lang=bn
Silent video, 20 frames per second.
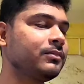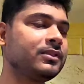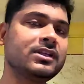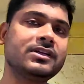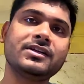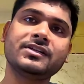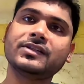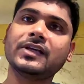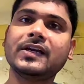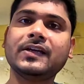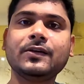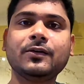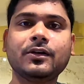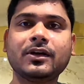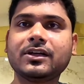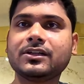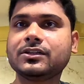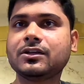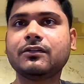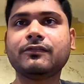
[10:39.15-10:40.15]
আমাদের ডিসাইডই
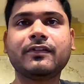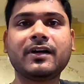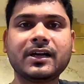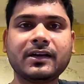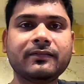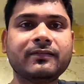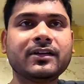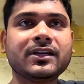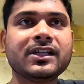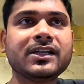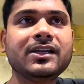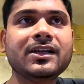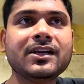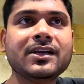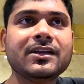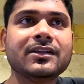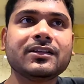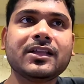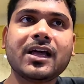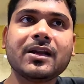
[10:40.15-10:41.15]
হয়ে গেছিলো ফাটাফাটি
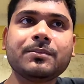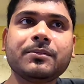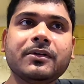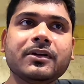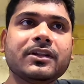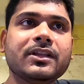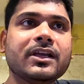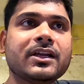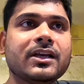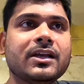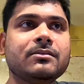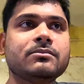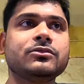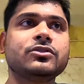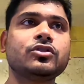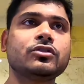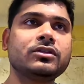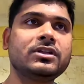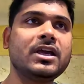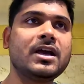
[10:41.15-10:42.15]
তারপরে দেখলাম
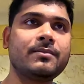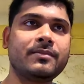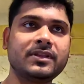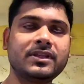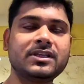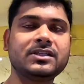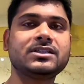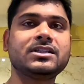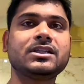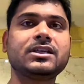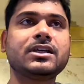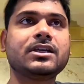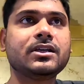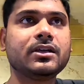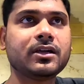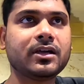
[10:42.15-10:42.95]
যদি আমাদের যে